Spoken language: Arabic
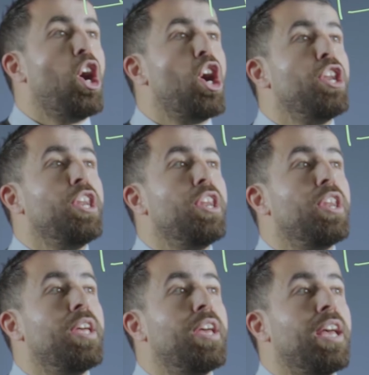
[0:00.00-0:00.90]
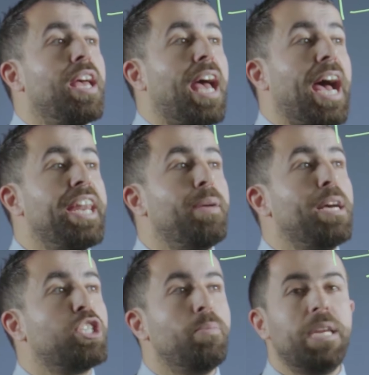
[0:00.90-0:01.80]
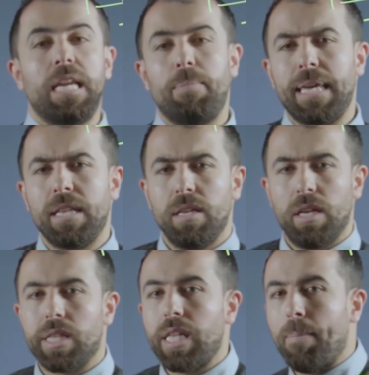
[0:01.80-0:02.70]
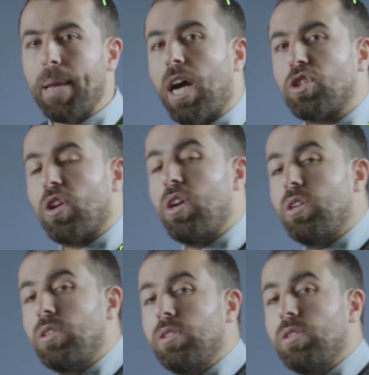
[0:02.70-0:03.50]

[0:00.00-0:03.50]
هون انا ماشي من اليمين 2 بالعشرة